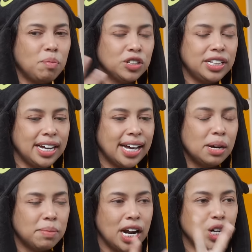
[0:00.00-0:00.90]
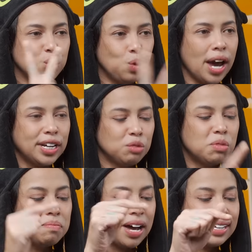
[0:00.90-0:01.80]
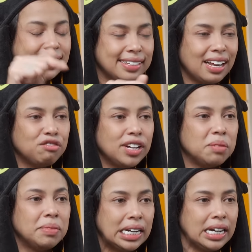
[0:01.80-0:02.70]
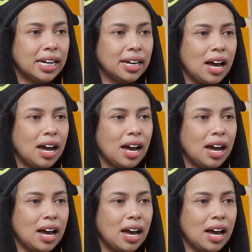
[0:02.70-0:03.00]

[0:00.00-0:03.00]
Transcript: postingan yang mana dua itu membahas tentang film ini.